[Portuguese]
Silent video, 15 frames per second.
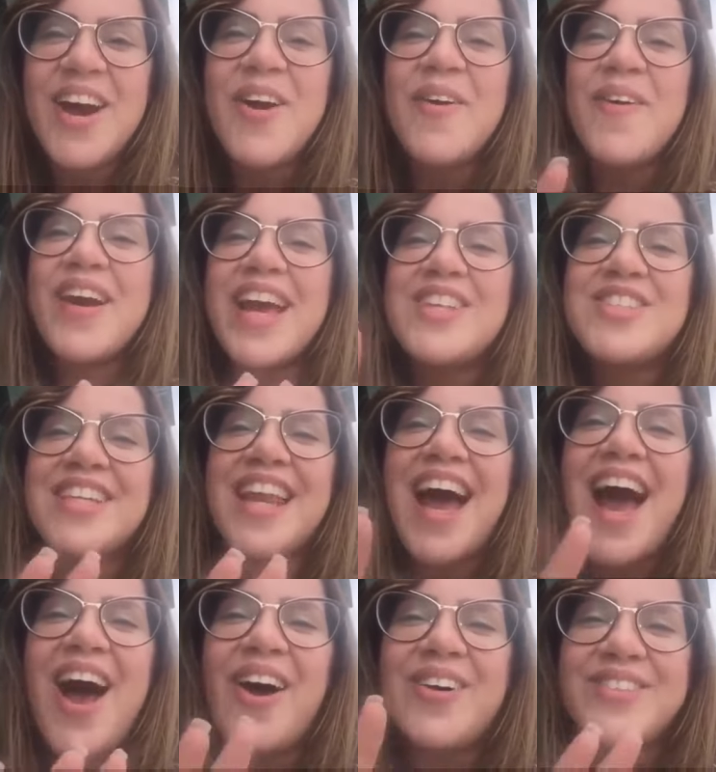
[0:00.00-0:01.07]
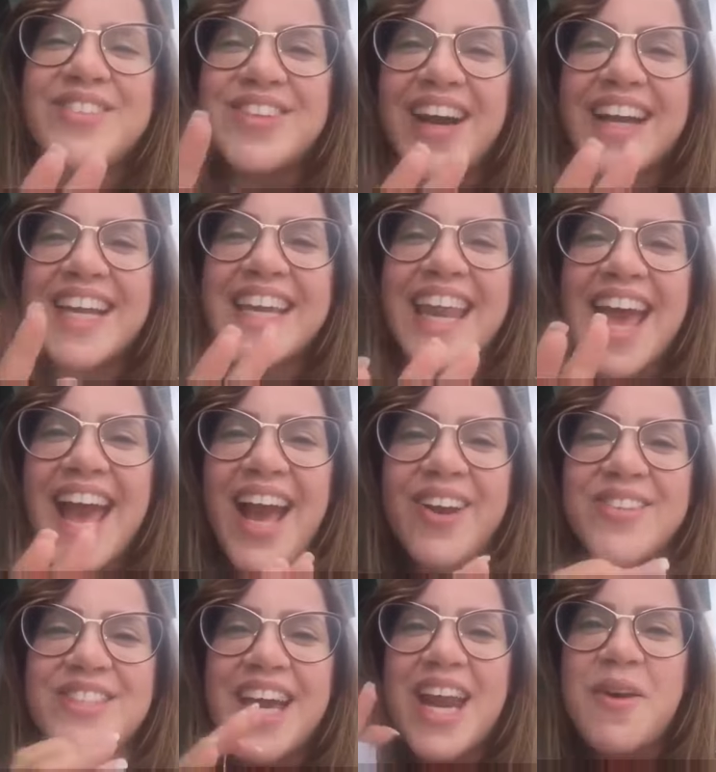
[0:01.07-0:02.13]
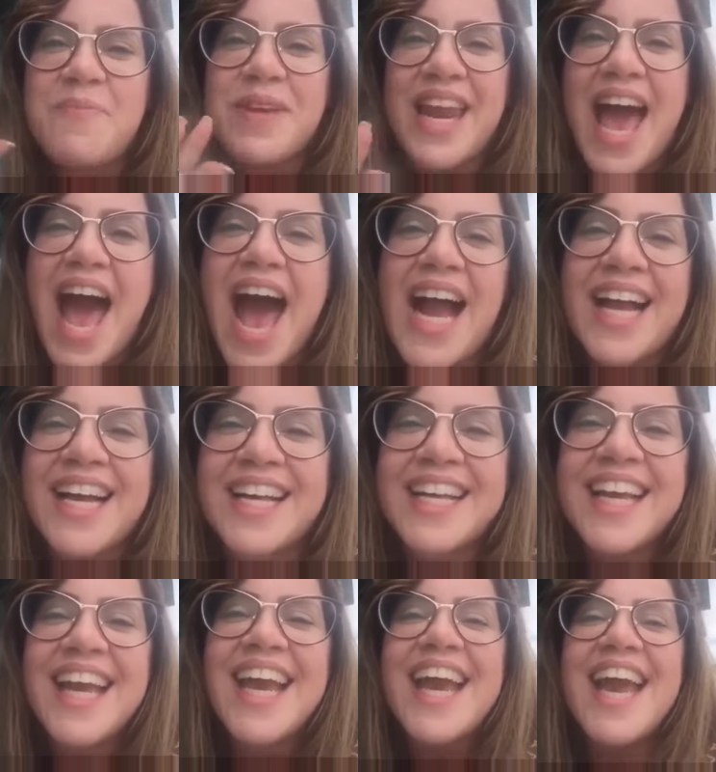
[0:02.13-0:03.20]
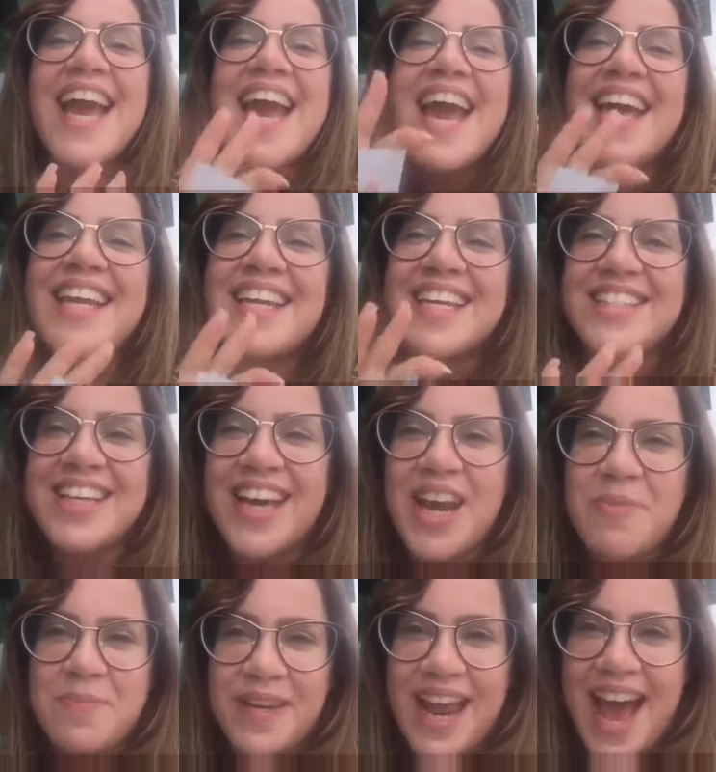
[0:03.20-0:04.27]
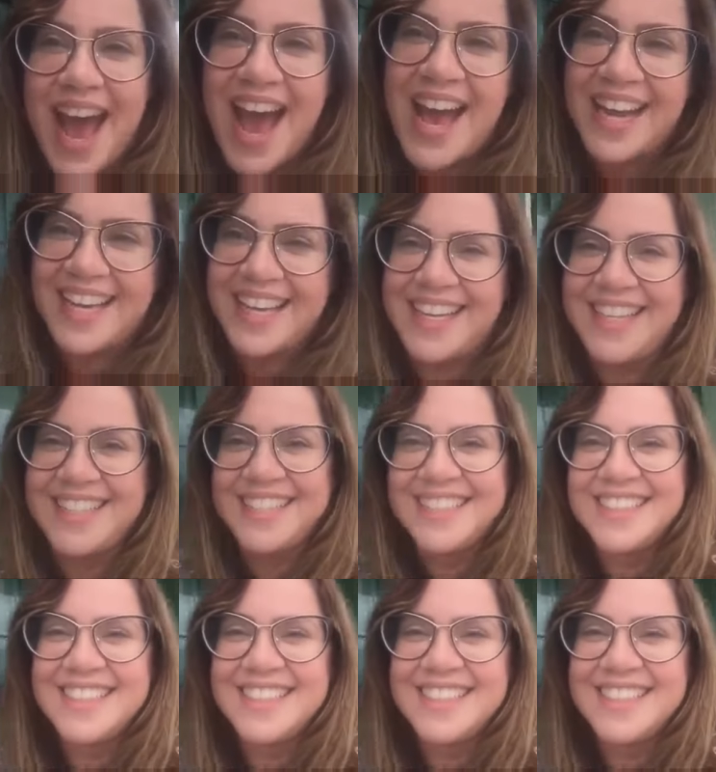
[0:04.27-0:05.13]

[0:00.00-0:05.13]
Oi, Edinaldo Agnello de Arapiraca, Eric de Arapiraca.